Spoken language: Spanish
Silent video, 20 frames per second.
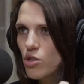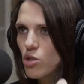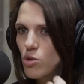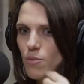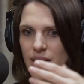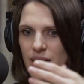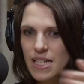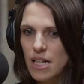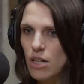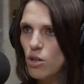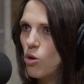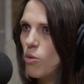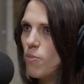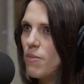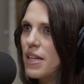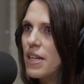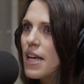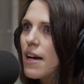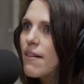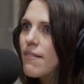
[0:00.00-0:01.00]
que os vais a
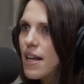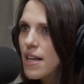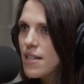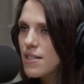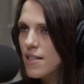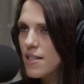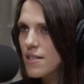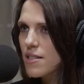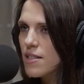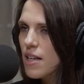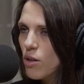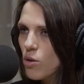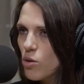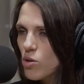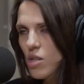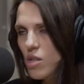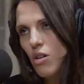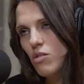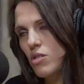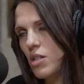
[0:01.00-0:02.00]
comer y habláis de esta
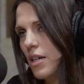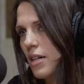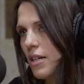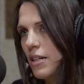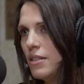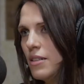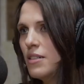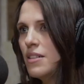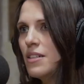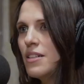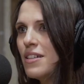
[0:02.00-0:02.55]
cosa. O sea,